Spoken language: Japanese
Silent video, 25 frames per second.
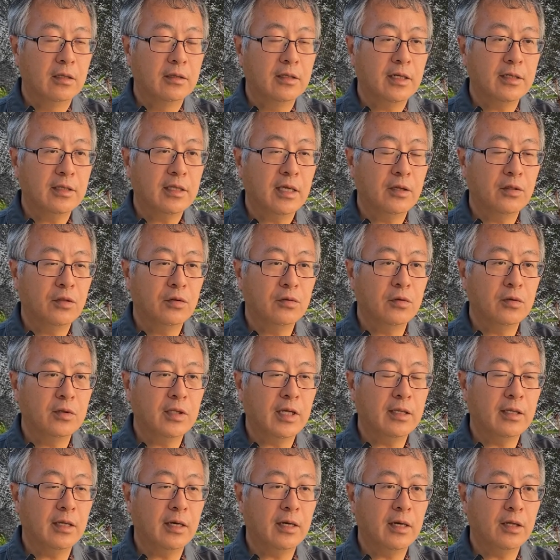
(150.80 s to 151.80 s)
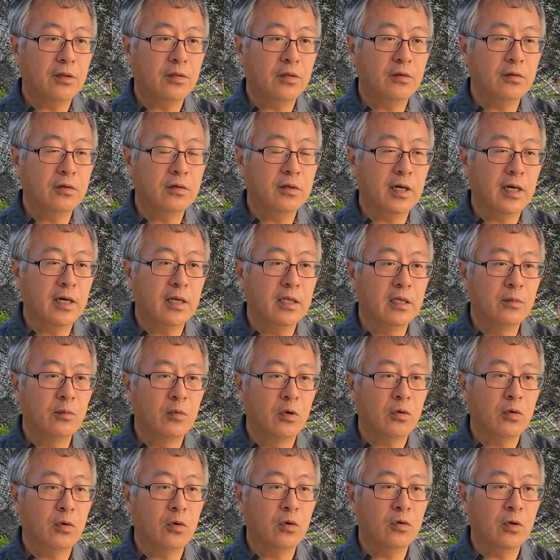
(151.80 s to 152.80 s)
大体その7月ぐらいに
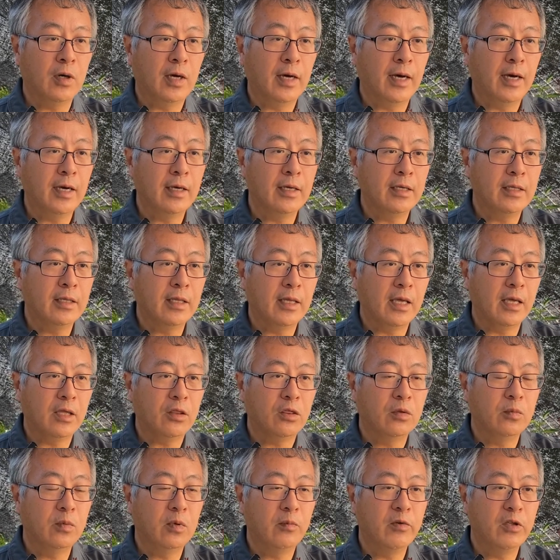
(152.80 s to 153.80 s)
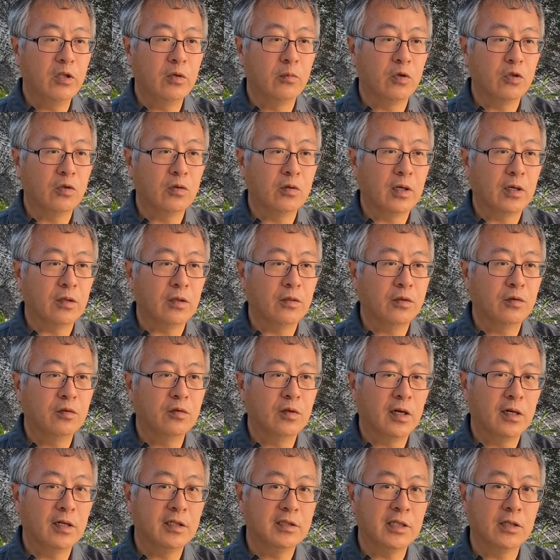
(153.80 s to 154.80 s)
もこの範囲でつぼみの元が作
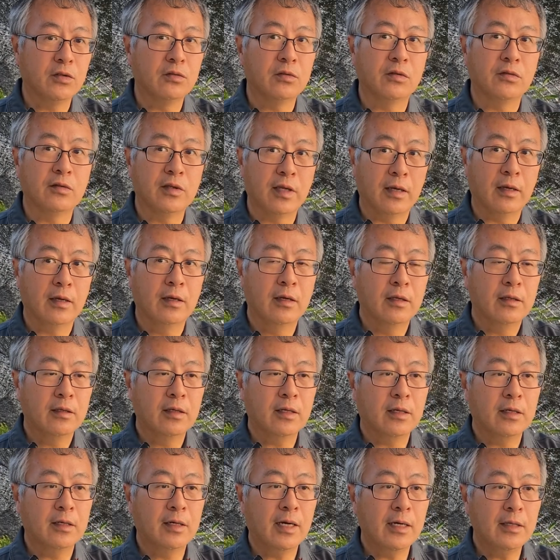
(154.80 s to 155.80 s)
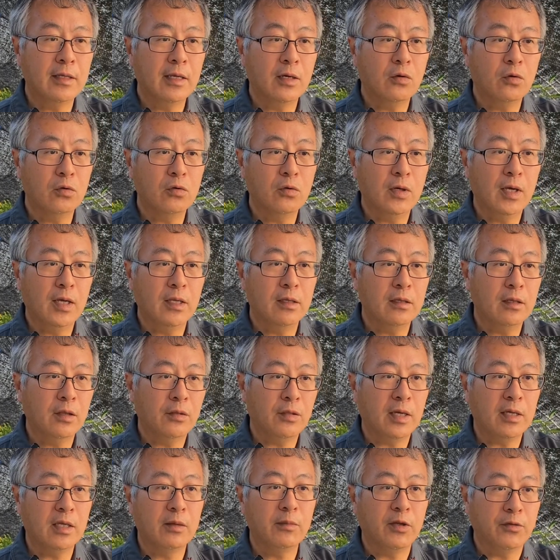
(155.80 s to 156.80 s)
られちゃうんですね。だから来年この辺で
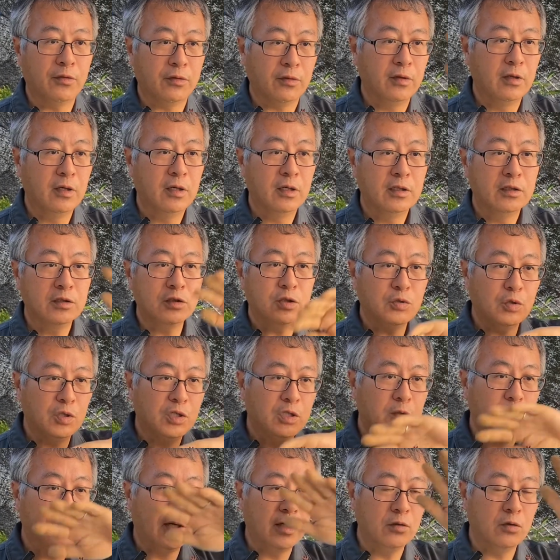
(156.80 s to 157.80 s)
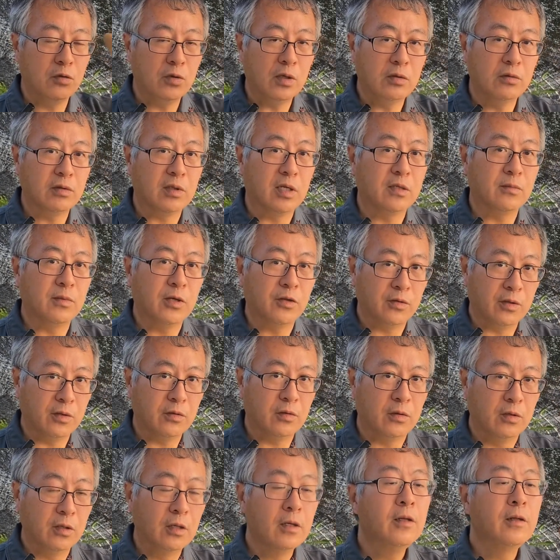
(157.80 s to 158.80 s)
咲きます。ちょっと一回り大きくなりますけ
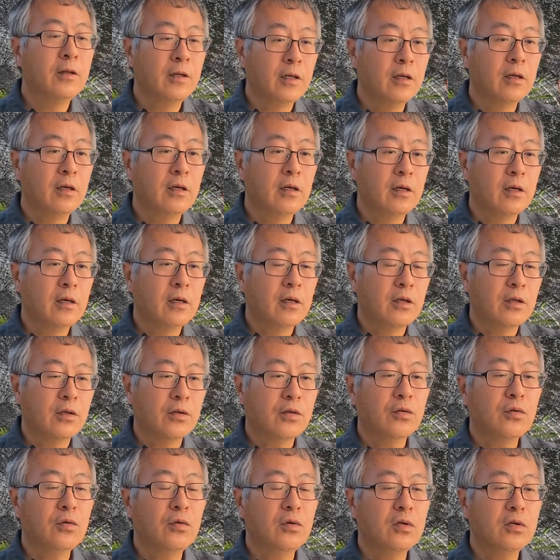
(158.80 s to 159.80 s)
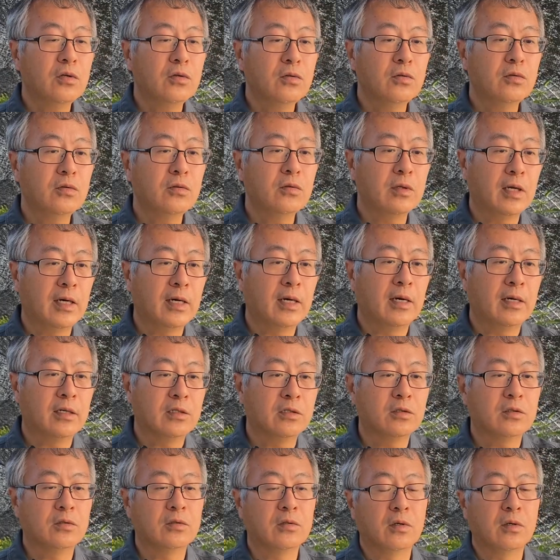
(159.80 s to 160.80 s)
ど。そういうふうな
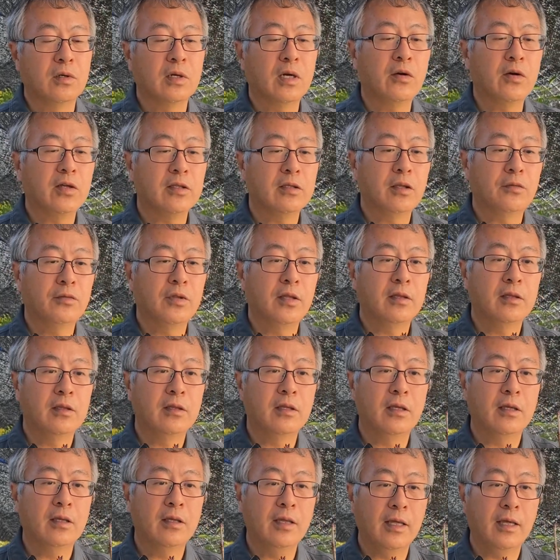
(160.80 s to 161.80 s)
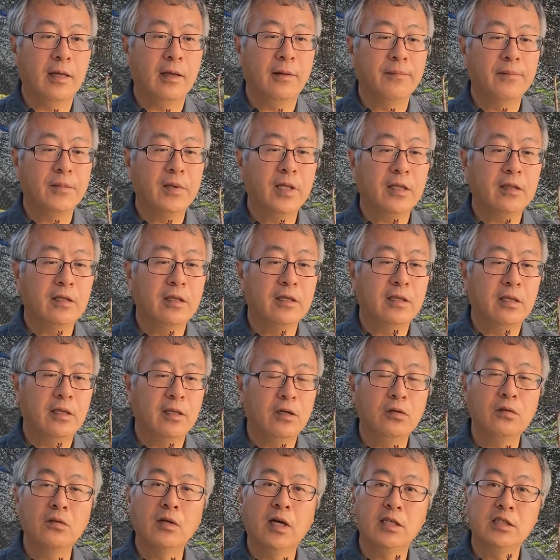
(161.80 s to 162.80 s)
ちょっと変わった剪定でやっていた
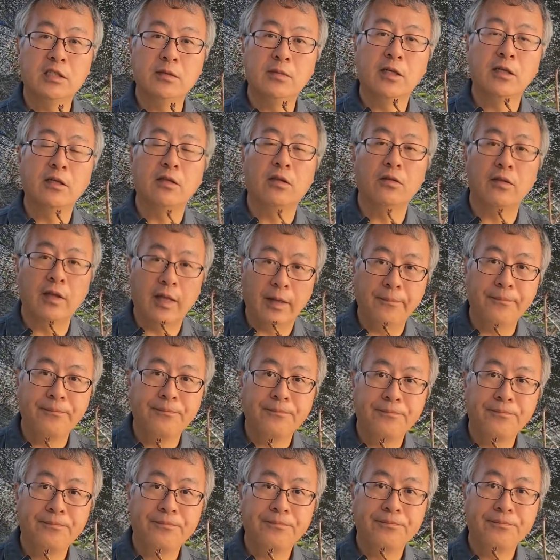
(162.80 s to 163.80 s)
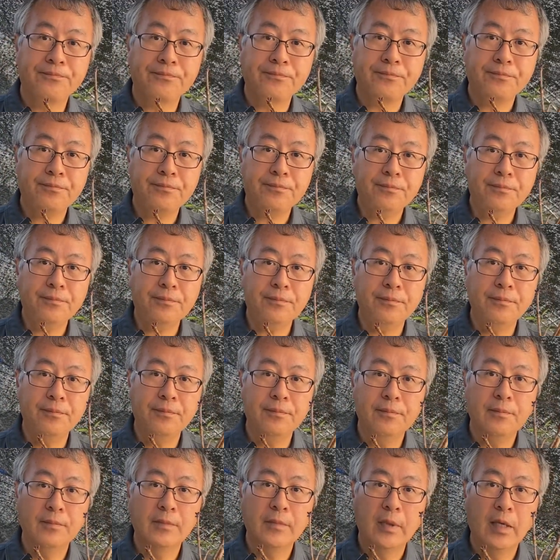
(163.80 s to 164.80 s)
だくのが一番いいですね。だから5月